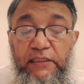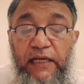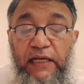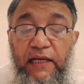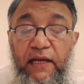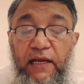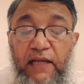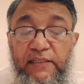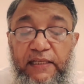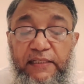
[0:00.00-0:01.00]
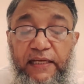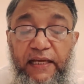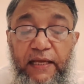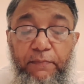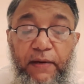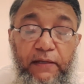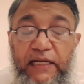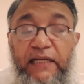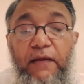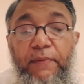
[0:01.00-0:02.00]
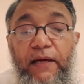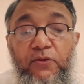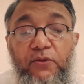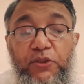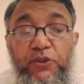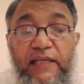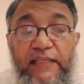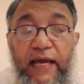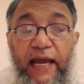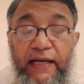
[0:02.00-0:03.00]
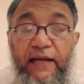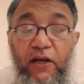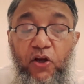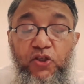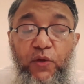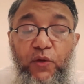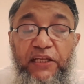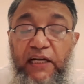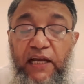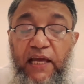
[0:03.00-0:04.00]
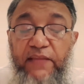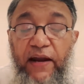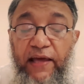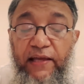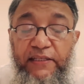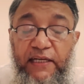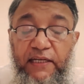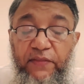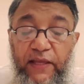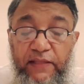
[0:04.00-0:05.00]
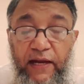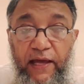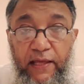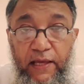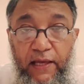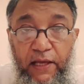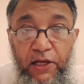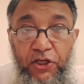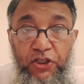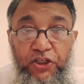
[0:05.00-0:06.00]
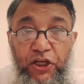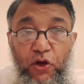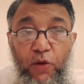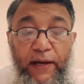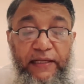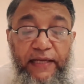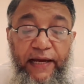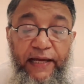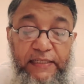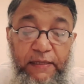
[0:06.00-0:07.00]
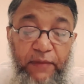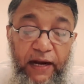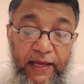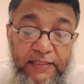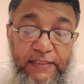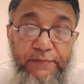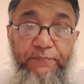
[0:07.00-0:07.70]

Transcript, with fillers: চারটা রাস্তা যেখানে বা চারটা বা দুইটা রাস্তায় একটা একটা ক্রস করলে চারটাই দাঁড়ায় চারটা দিক দাঁড়ায় সেরকম একটা জায়গায় ইসলাম দাঁড়ায় আছে